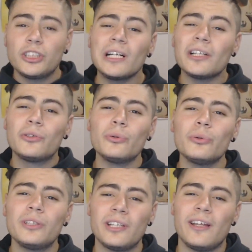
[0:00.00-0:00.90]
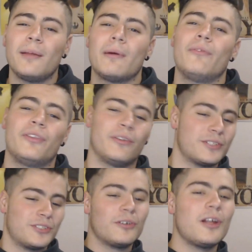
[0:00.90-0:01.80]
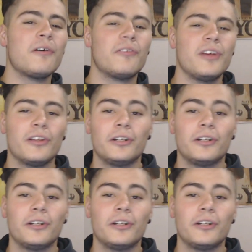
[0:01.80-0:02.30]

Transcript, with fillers: Ciao a tutti, Nini, benvenuti in questo nuovo video.